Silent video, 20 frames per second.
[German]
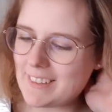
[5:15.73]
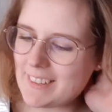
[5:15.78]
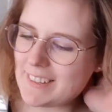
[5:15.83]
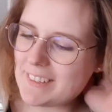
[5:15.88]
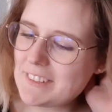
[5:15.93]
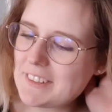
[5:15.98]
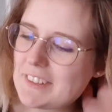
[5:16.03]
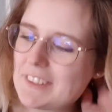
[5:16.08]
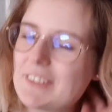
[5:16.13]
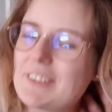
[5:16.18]
das
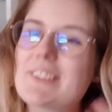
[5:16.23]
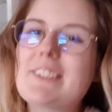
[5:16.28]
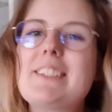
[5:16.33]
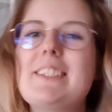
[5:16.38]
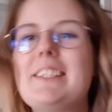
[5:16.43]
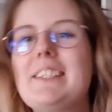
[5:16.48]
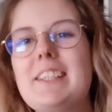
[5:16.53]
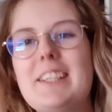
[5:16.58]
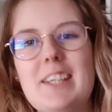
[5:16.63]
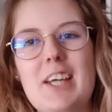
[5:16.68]
ist
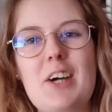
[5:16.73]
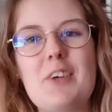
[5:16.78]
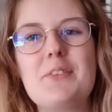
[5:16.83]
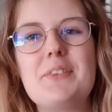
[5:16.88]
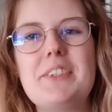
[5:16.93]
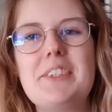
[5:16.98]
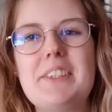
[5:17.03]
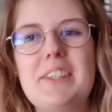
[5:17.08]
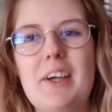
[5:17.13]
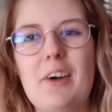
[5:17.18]
lustig, den habe
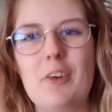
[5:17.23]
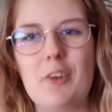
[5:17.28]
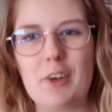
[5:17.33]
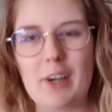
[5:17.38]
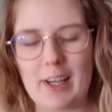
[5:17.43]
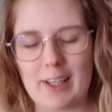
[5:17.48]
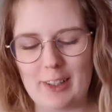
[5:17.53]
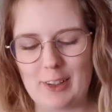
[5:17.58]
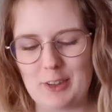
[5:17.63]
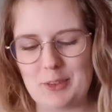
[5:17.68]
ich dir auch
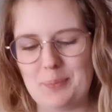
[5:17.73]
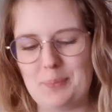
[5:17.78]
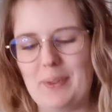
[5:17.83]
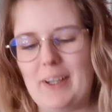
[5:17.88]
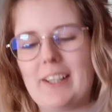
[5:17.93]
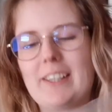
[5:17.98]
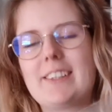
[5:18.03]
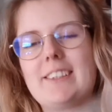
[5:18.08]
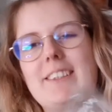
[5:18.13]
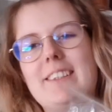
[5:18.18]

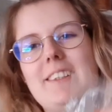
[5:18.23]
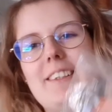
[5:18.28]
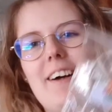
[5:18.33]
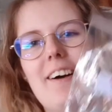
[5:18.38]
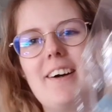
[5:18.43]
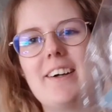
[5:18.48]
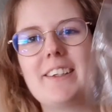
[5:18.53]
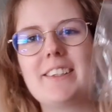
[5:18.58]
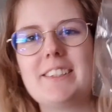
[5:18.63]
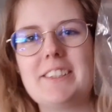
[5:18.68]
eingepackt, den
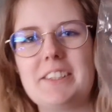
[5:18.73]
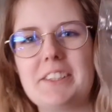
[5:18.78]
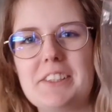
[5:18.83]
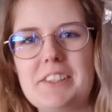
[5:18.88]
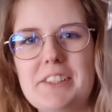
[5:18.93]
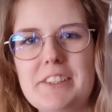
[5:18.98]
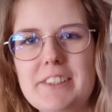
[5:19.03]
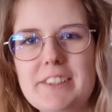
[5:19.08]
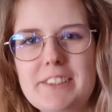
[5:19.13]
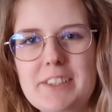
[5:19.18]
Arctic
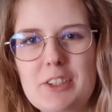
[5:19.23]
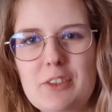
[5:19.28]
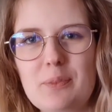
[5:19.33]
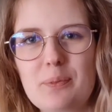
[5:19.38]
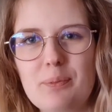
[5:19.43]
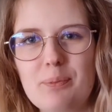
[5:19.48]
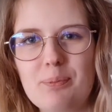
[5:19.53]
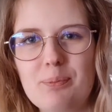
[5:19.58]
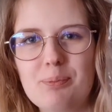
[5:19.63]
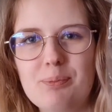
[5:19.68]
Kiss.
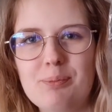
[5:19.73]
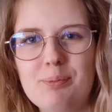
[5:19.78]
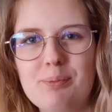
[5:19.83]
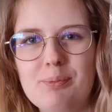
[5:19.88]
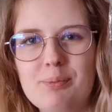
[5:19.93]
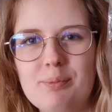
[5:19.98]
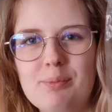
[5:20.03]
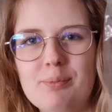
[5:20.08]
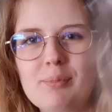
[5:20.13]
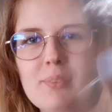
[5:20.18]

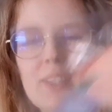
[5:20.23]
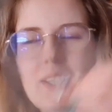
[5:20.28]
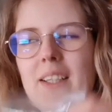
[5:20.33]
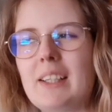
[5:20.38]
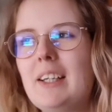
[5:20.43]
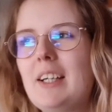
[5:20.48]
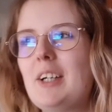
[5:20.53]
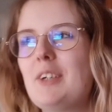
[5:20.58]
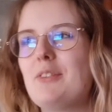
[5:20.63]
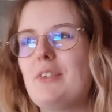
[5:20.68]

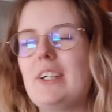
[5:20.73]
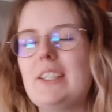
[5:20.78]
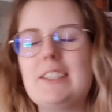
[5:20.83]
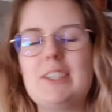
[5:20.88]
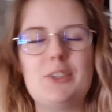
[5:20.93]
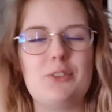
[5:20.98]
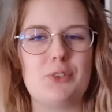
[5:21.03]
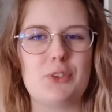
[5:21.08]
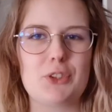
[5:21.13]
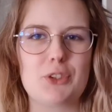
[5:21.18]
Weil ich
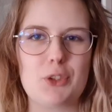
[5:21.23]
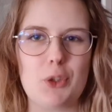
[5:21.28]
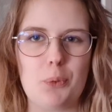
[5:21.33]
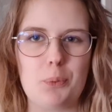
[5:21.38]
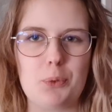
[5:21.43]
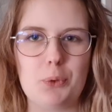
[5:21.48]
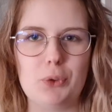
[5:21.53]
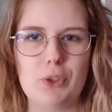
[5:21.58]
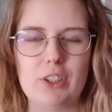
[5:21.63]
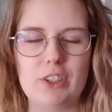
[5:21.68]
nicht wusste, ob
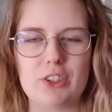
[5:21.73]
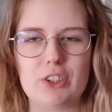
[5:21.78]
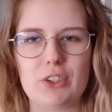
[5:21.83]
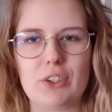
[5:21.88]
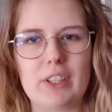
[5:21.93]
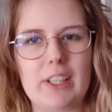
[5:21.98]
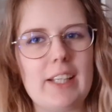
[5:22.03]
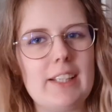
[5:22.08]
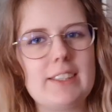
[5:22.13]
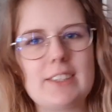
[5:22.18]
du den schon
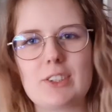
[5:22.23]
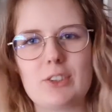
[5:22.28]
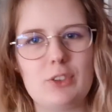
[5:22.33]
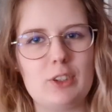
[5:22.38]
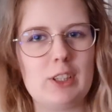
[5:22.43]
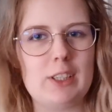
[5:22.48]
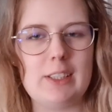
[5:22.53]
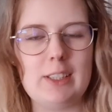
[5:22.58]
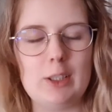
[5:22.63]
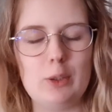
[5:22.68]
kennst und
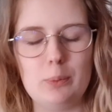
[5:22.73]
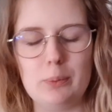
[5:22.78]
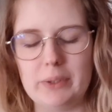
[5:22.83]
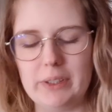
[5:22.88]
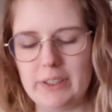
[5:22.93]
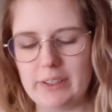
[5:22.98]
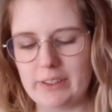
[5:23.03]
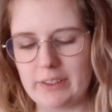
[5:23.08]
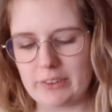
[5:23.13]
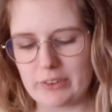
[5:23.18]
ich liebe
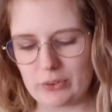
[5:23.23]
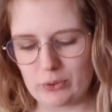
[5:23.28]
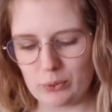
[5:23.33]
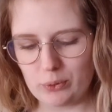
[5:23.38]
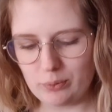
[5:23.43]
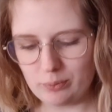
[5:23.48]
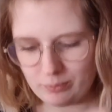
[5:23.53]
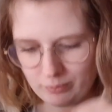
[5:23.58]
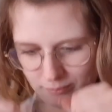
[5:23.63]
den ja so.